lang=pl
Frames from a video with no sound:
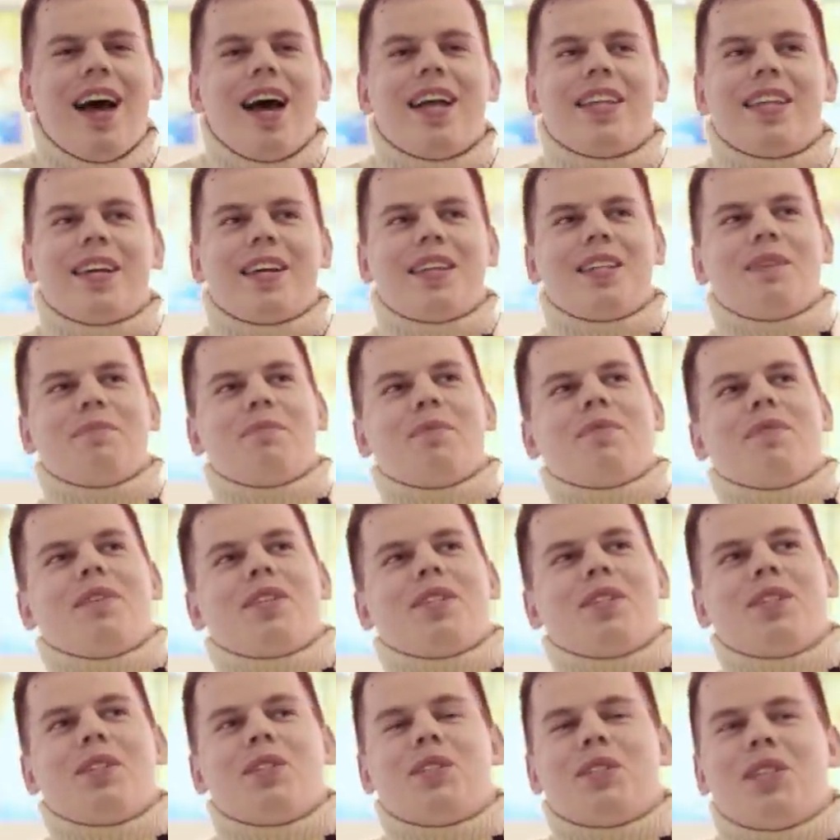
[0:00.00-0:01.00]
A tak na
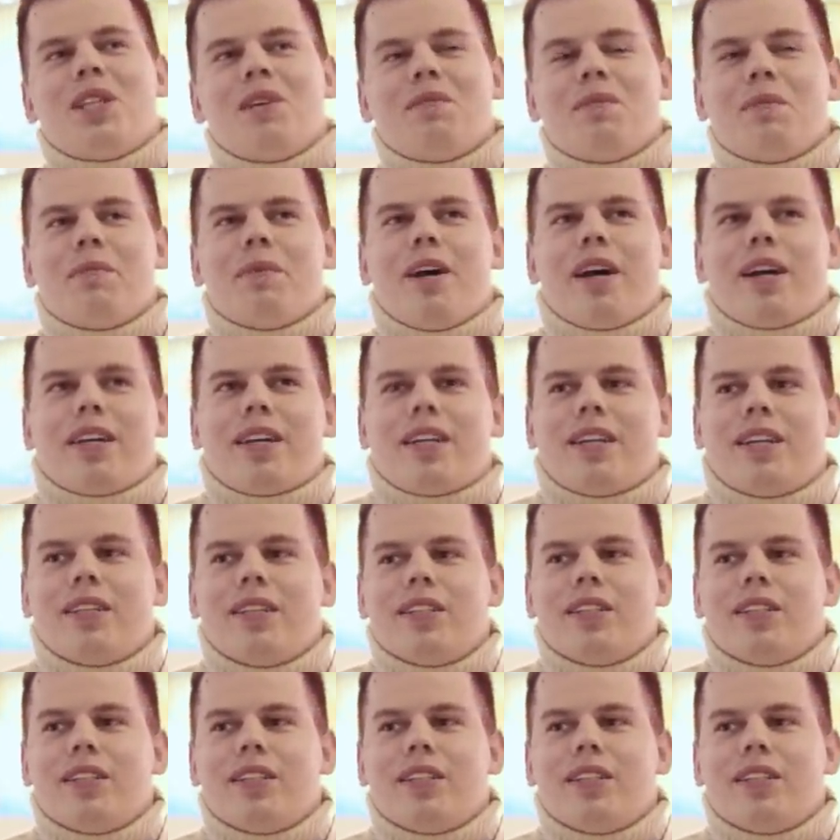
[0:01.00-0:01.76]
poważnie to z lewym jak